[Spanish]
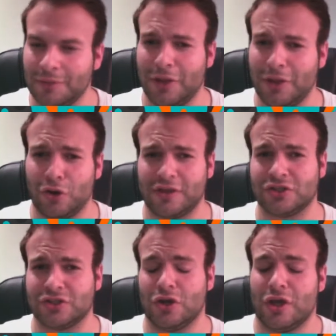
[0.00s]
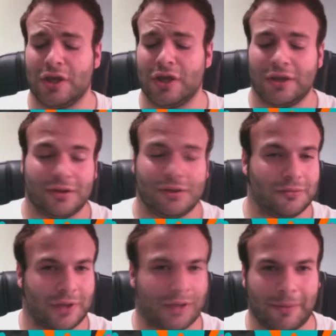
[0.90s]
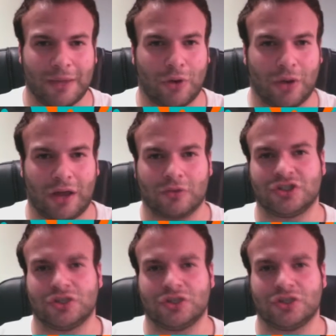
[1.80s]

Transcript: mejor dicho, que me he equivocado.